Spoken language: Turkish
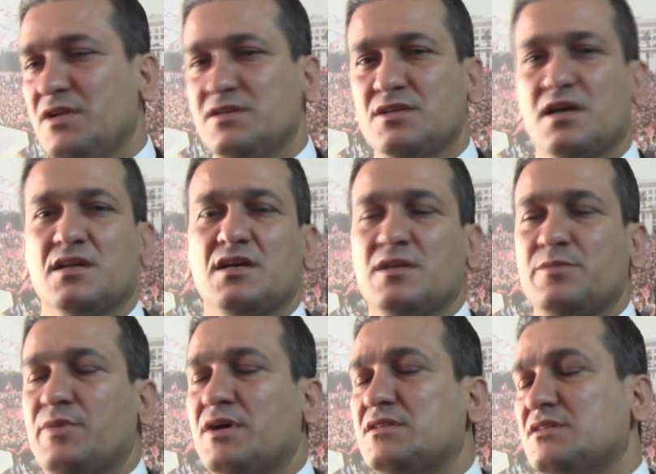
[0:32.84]
Milliyetçi
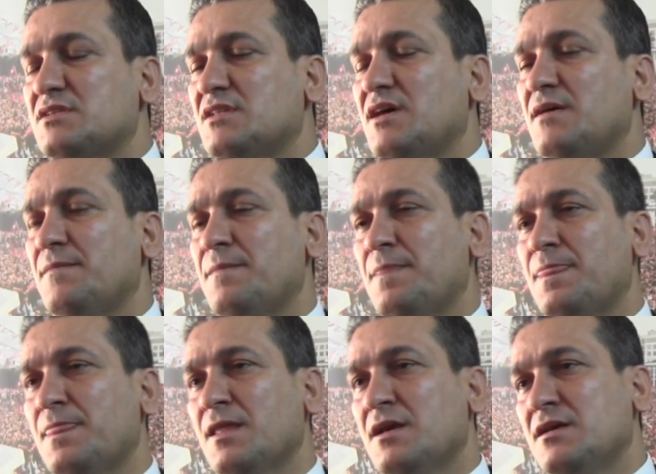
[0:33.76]
Hareket Partisi de
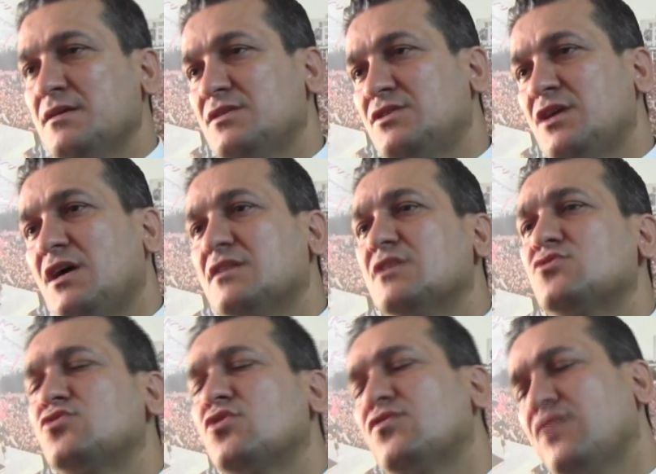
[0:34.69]
iki
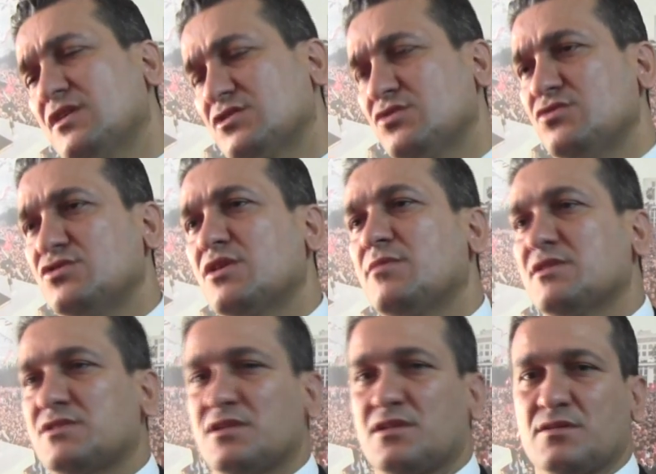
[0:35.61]
aydan çok fazla
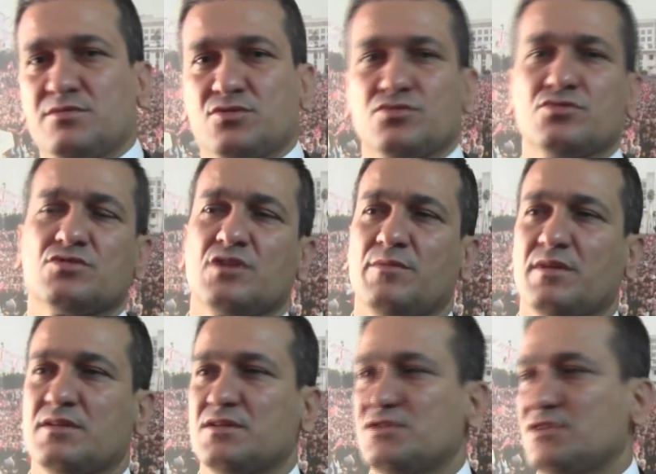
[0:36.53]
önce başladık biz. Uzun
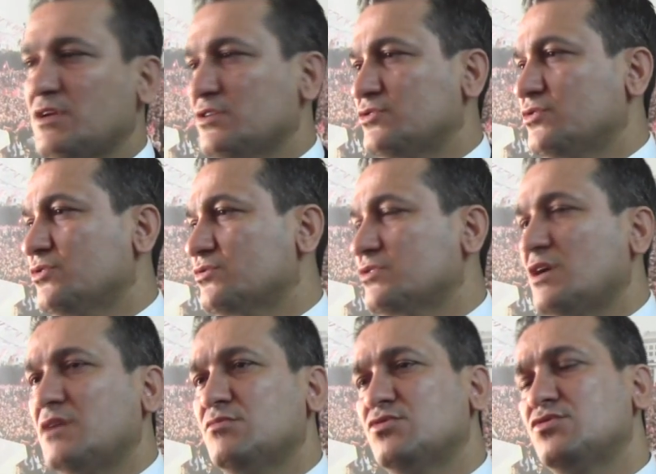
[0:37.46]
zamandır
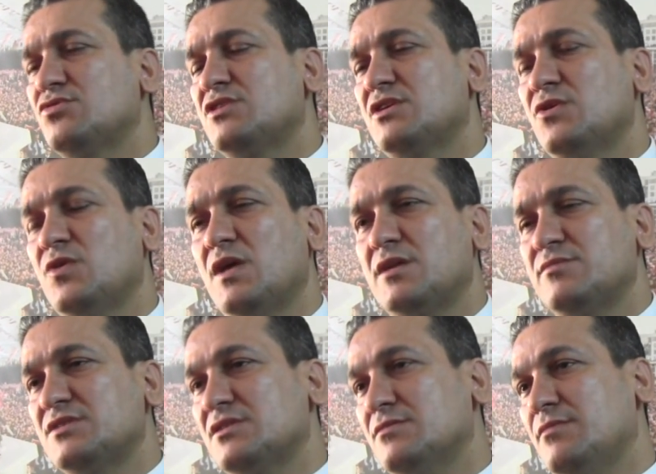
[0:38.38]
çalışıyoruz. Yani bütün
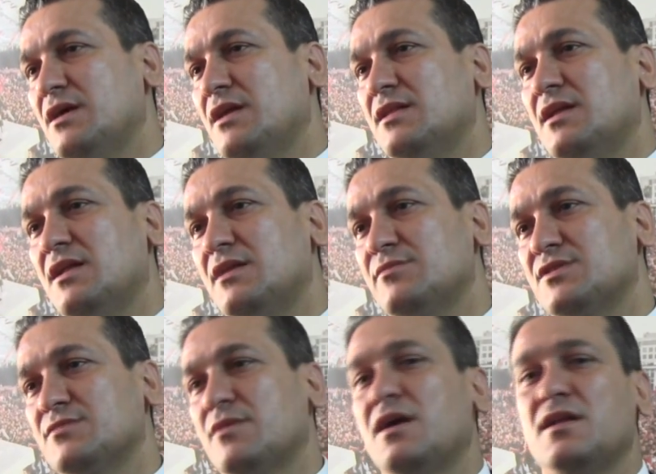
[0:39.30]
köylerimizi,
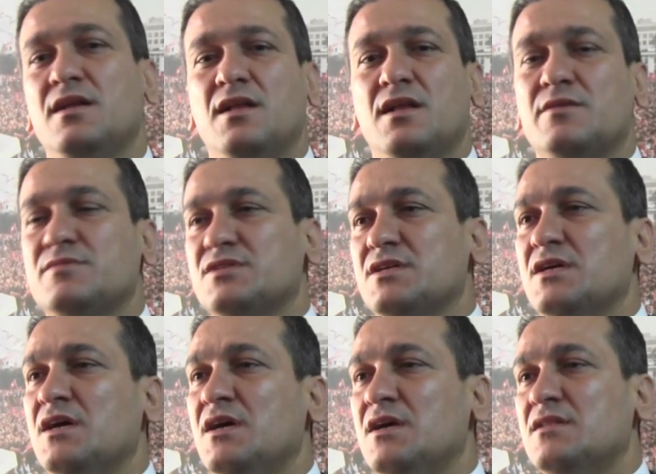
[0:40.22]
beldelerimizi,
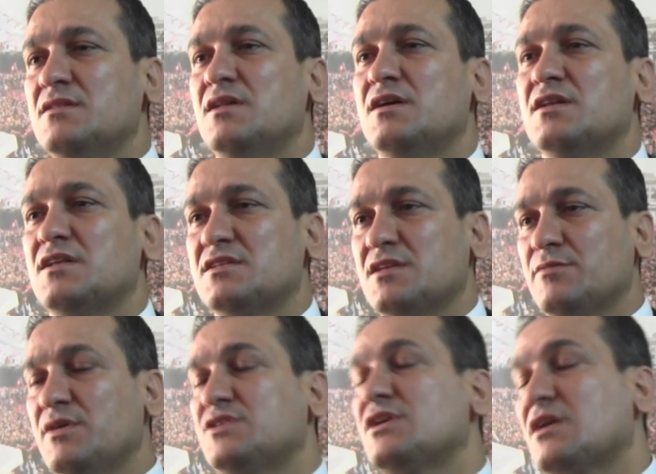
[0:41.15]
mahallelerimizi
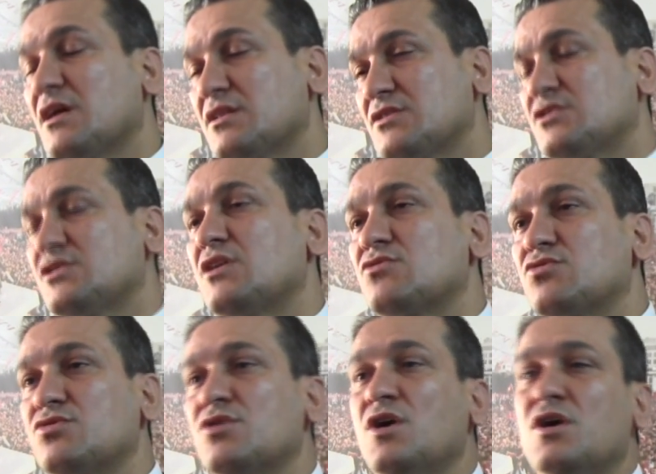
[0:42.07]
neredeyse beşer
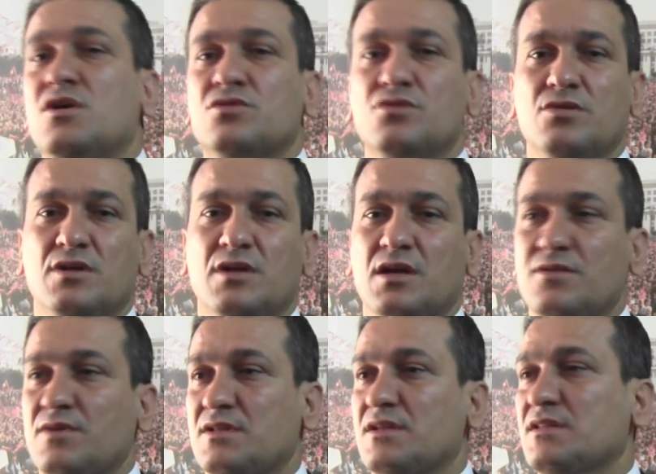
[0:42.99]
altışar tur
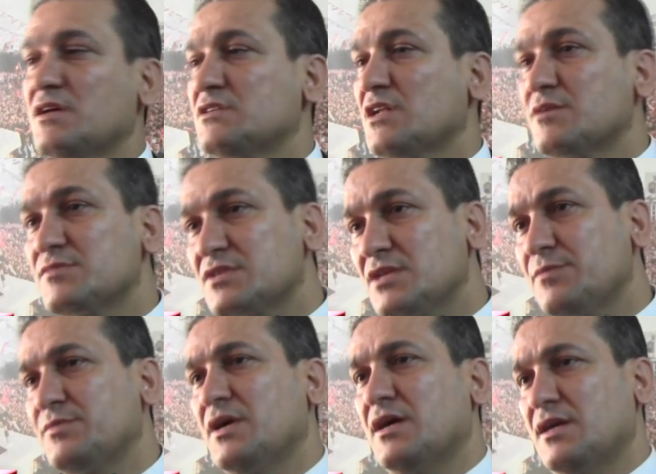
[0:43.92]
dönerek
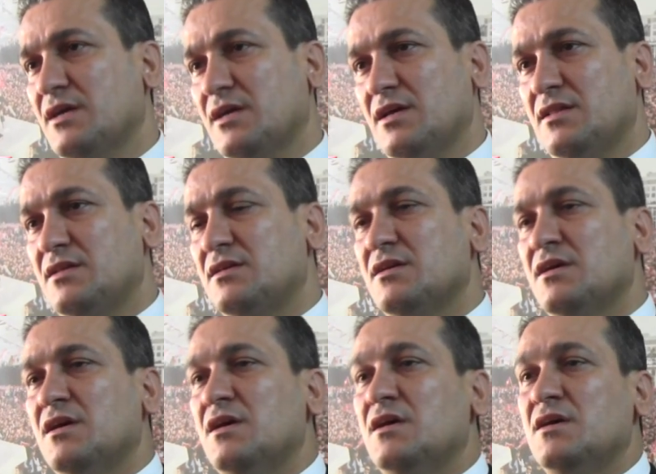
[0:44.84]
vatandaşlarımızla hep bir araya geldik.